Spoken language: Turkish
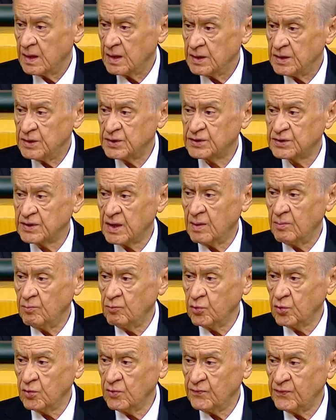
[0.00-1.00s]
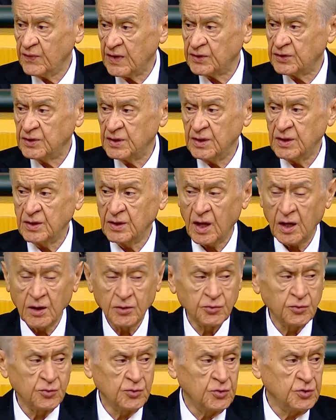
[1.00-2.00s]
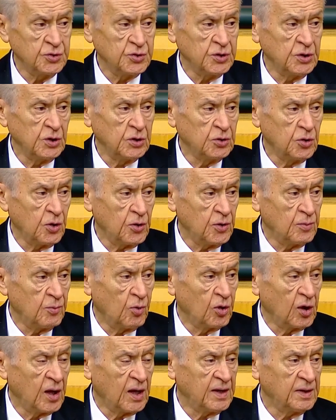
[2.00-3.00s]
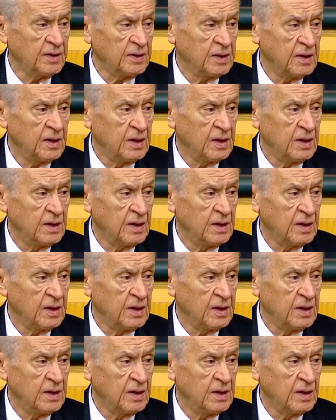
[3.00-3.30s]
İstanbul'un fethinin 600. yıl dönemi olan